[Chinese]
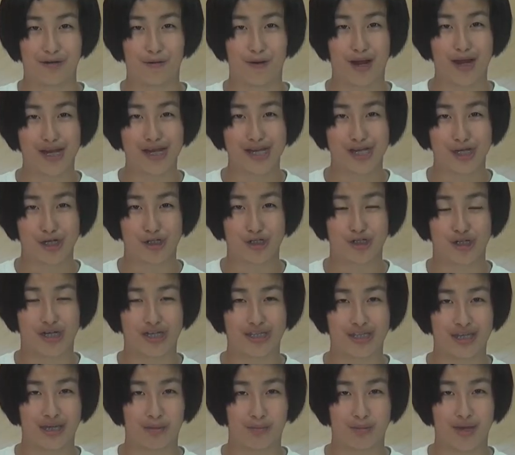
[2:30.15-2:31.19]
欢迎学
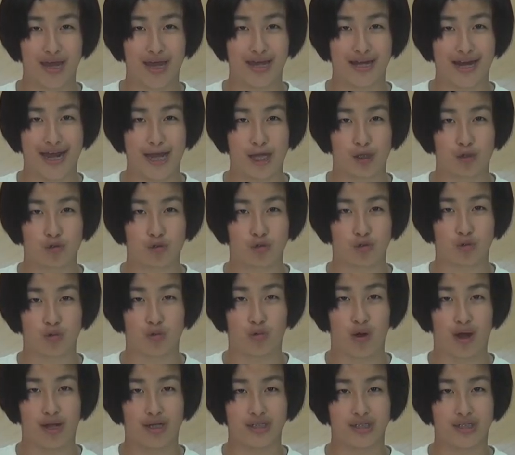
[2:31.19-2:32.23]
弟妹来图书
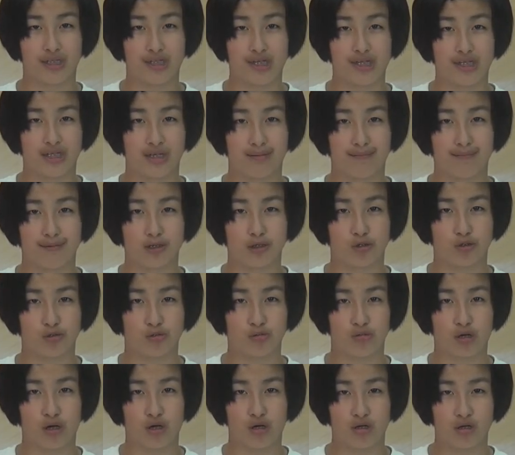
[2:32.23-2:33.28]
馆借这本
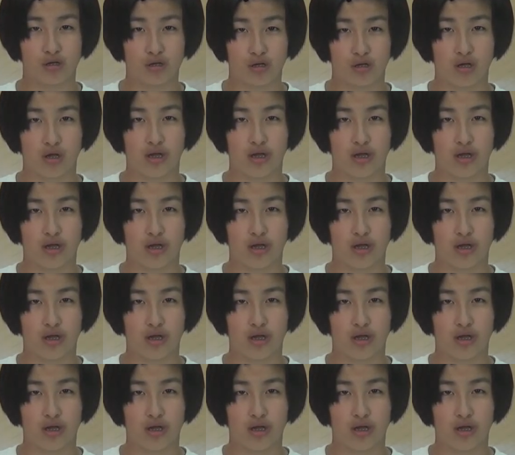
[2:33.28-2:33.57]
书哦。